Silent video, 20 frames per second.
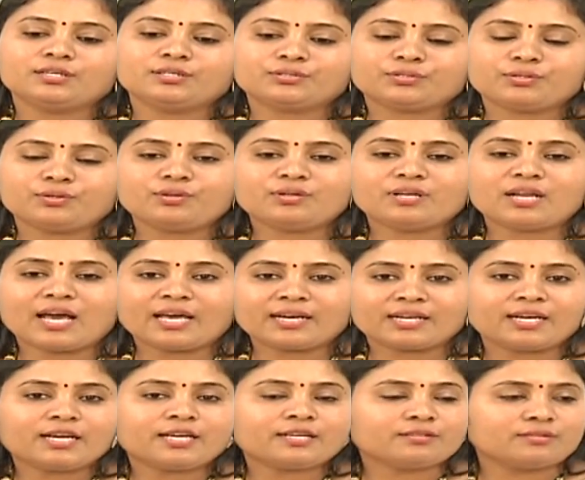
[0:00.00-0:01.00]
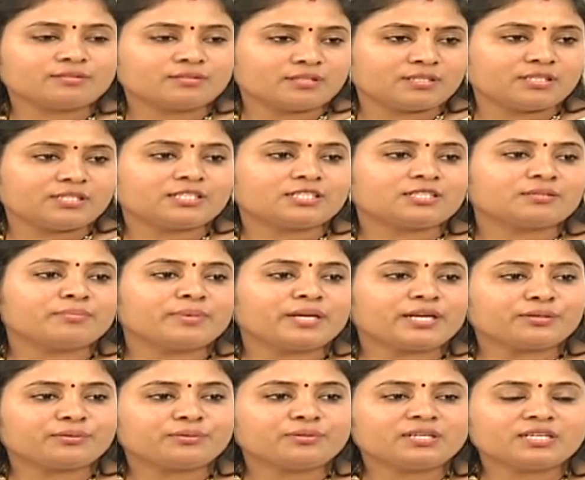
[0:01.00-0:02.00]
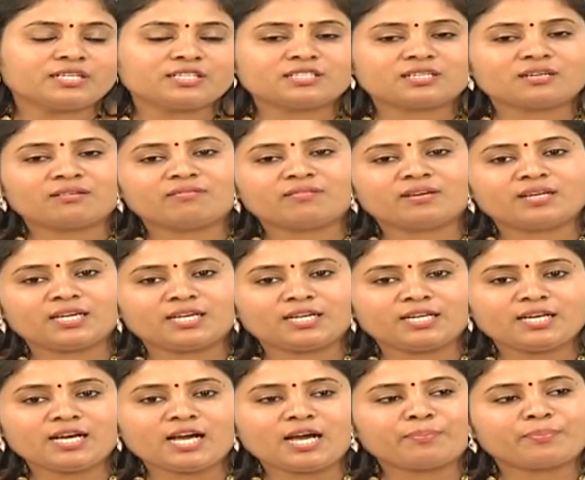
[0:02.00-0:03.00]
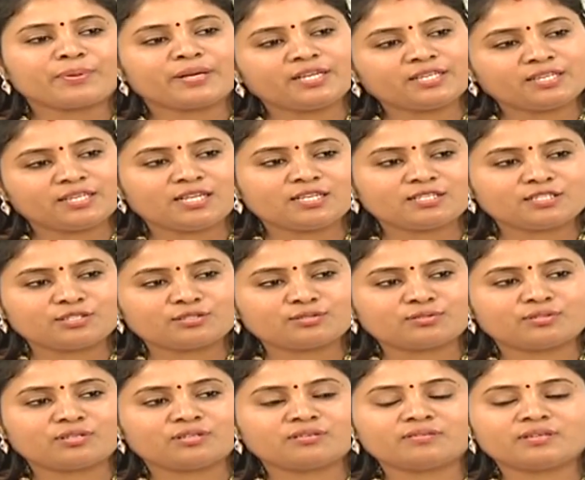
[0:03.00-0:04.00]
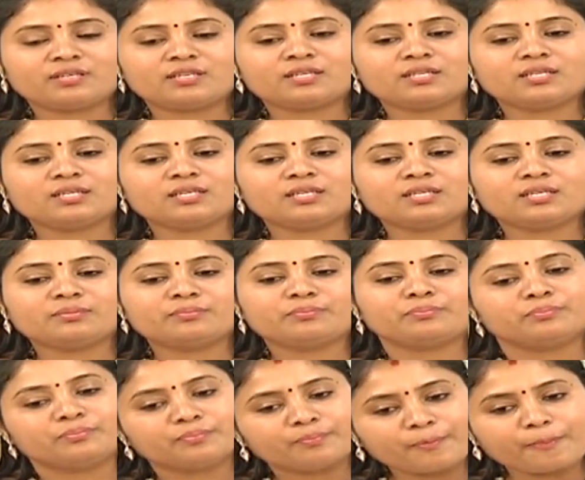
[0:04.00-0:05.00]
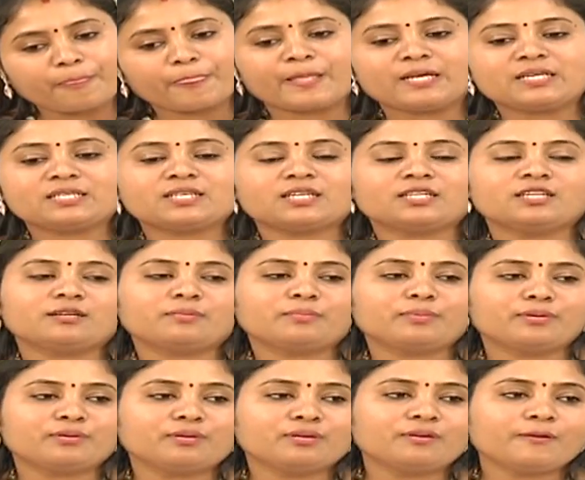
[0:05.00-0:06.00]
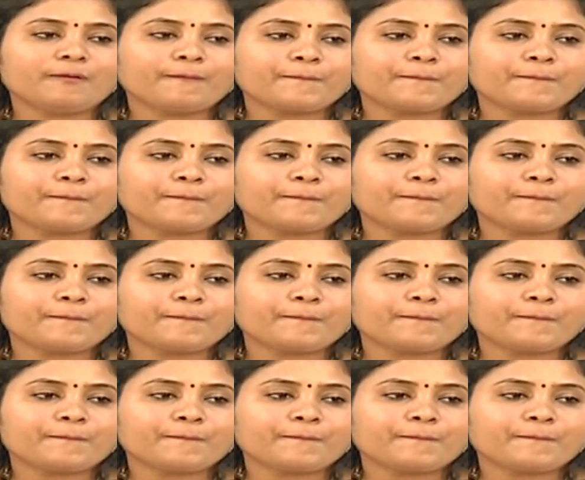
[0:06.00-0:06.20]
సో నాన్నగారు ఇష్టం మేరకు టీచర్ అవ్వాలని ఆ ప్రయత్నాలు చేస్తున్నటువంటి సందర్భంలో